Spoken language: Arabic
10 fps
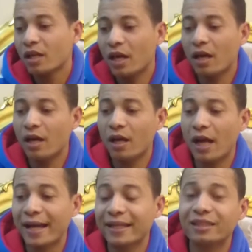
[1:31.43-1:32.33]

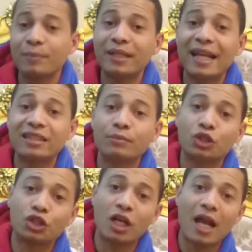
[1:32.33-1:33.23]
آه، اجهزه لازم
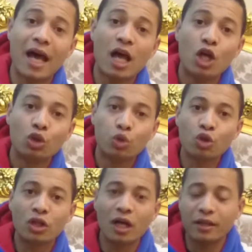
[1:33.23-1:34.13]
تشتري لها
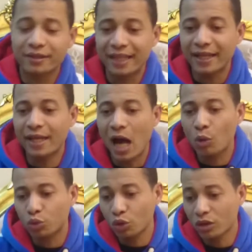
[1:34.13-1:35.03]
تنجر سريع
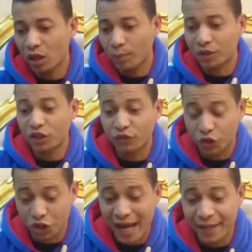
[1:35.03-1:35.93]
او تنجر بطيء في
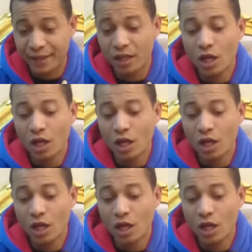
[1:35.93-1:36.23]
الشحن